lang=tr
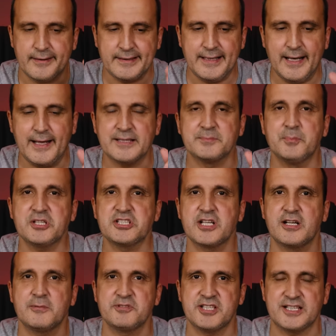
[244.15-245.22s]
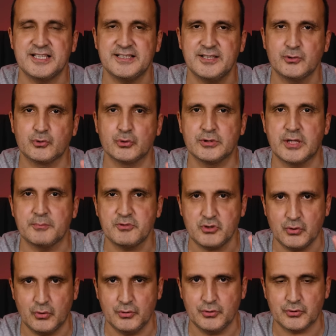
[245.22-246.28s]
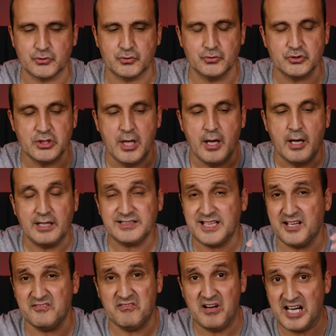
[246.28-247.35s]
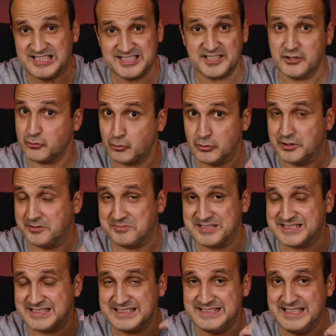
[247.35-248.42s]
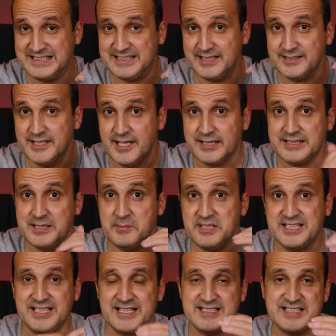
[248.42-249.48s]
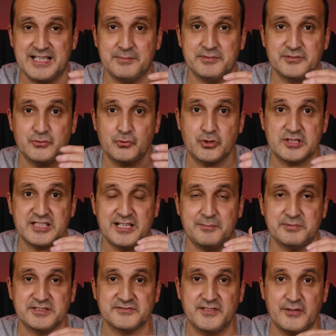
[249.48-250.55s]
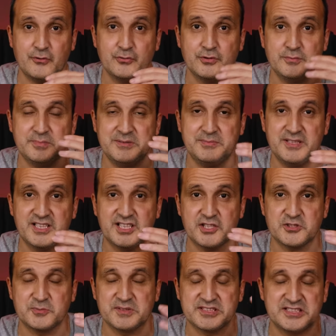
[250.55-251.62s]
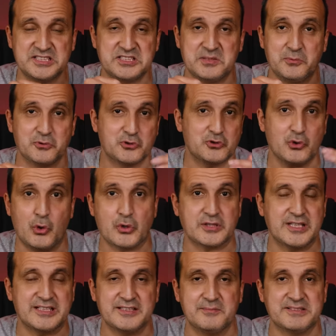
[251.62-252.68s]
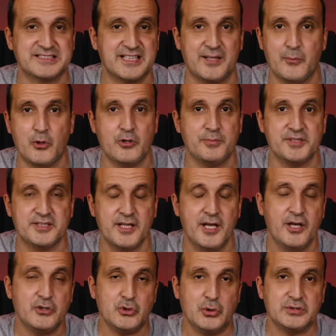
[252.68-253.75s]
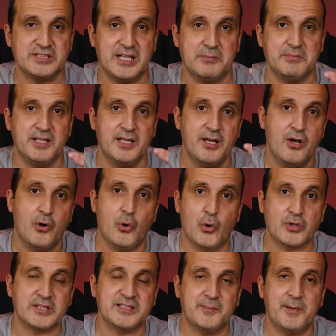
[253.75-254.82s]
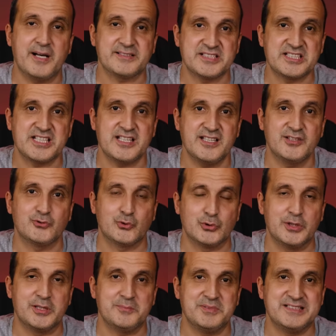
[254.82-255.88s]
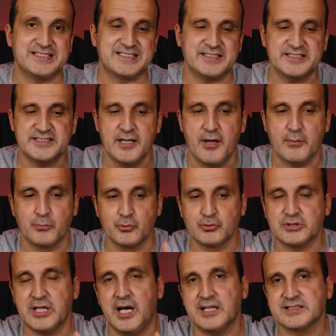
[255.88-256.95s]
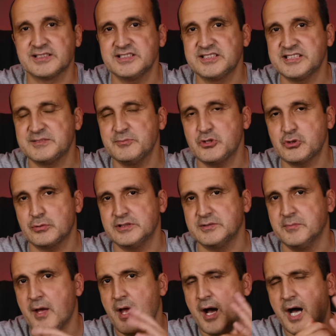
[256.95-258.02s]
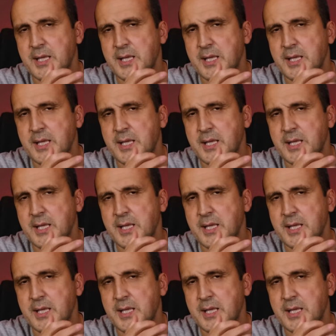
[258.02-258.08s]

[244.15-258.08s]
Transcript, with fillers: Gayet başarılı bir şekilde kullanmış oluyorsunuz. Hatta varsa da kullanabilirsiniz. Neden? Diyelim iki hesabınız, üç hesabınız var. Onların birbirine karışmasını istemiyorsunuz. Oradan da mesela böyle bir yöntemle orada bazı şeyleri kullanabilirsiniz. Bunun da altını çizmiş olayım.